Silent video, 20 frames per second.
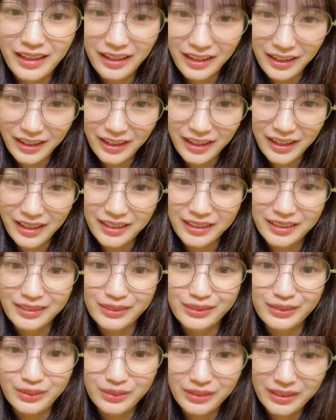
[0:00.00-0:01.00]
はい
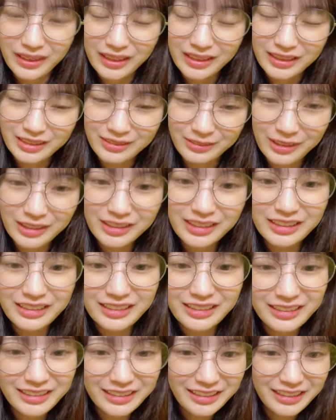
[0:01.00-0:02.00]
お願いしま
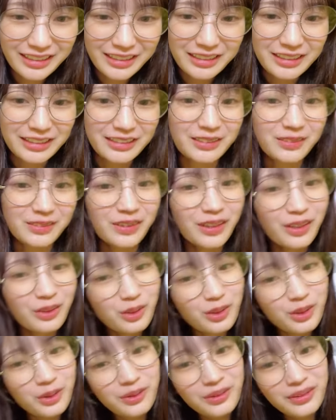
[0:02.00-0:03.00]
す
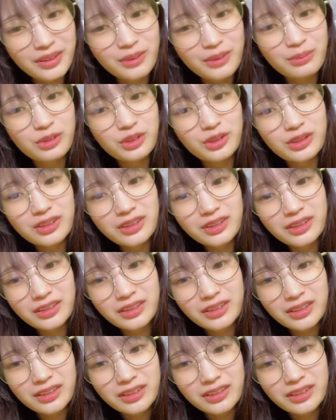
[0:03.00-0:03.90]
スマホ用にブルー